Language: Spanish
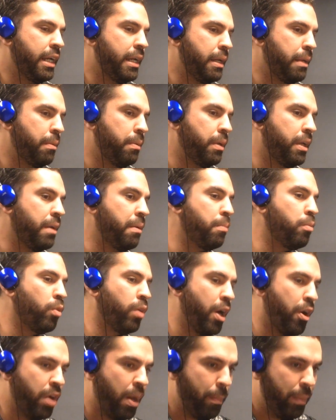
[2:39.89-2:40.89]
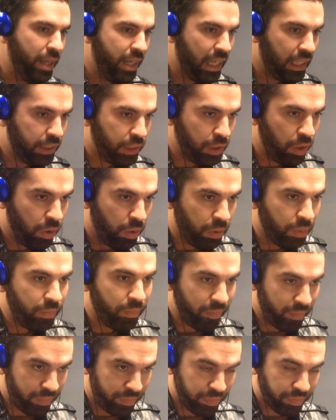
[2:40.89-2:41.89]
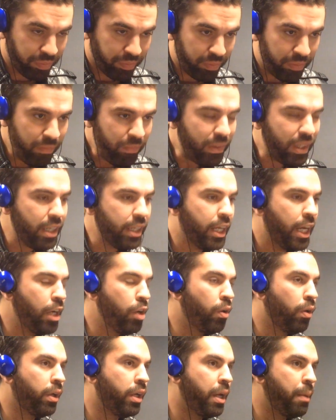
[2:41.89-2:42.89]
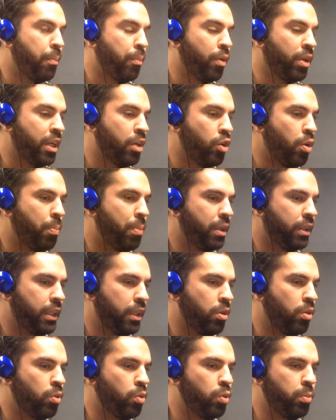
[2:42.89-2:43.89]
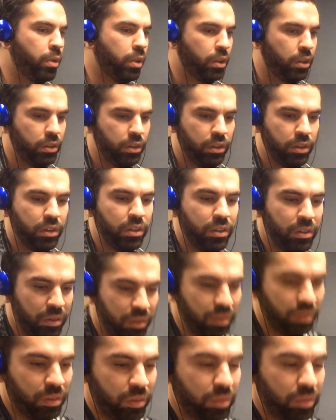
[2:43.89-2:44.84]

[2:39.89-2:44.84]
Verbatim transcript: y pónganse a trabajar y, a ver cómo se pueden juntar y, buscar una aplicación